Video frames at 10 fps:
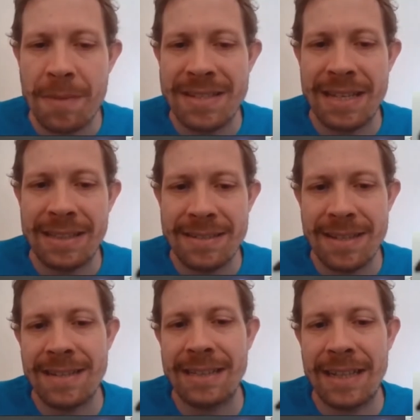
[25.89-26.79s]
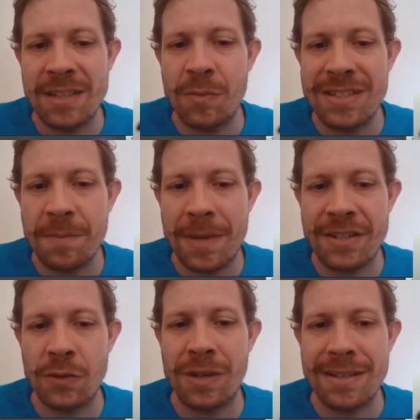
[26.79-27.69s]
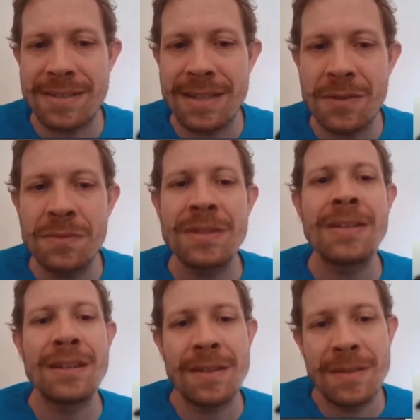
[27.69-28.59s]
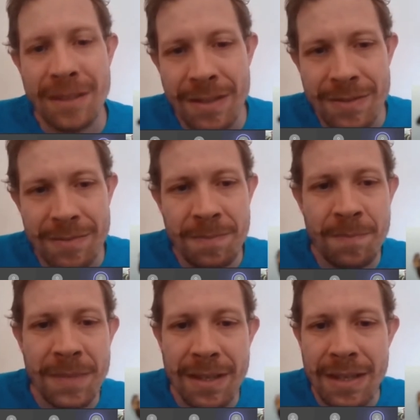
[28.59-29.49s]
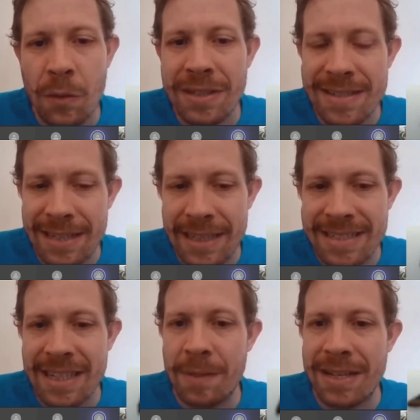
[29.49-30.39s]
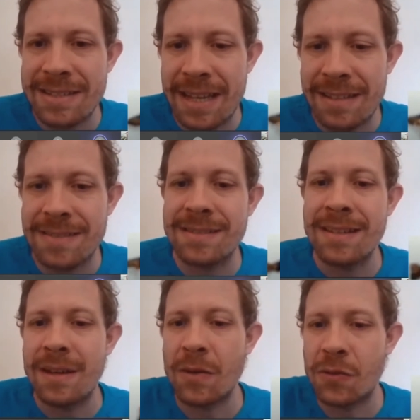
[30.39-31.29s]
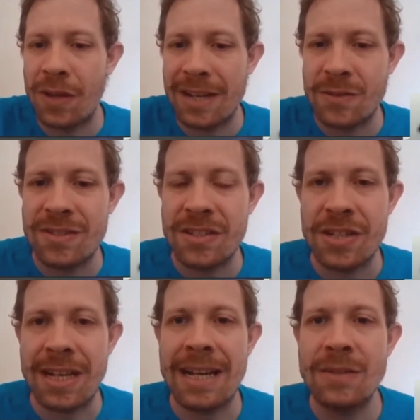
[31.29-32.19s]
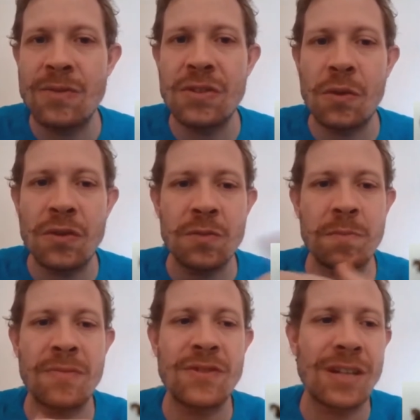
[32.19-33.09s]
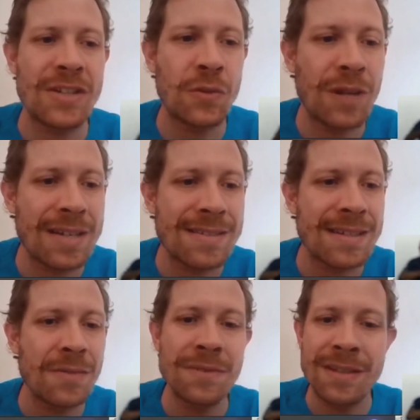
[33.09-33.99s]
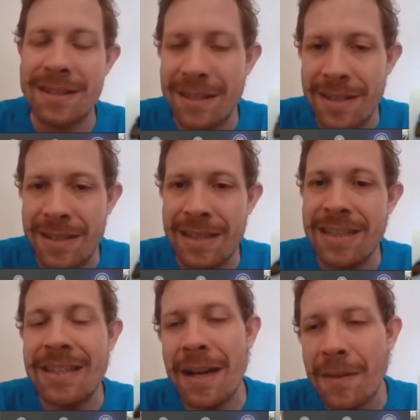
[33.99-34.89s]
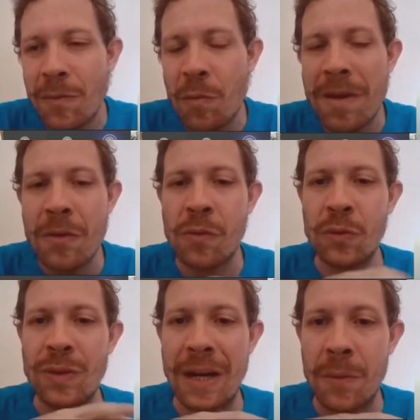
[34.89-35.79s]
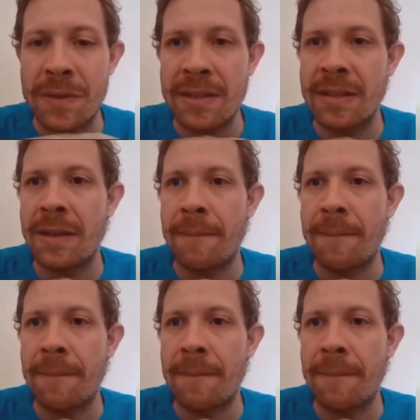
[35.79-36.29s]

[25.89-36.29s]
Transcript: demais representantes das secretarias municipais de educação e outras secretarias aqui presentes, aos colegas dos sindicatos e outros profissionais de educação e da, do meio cultural.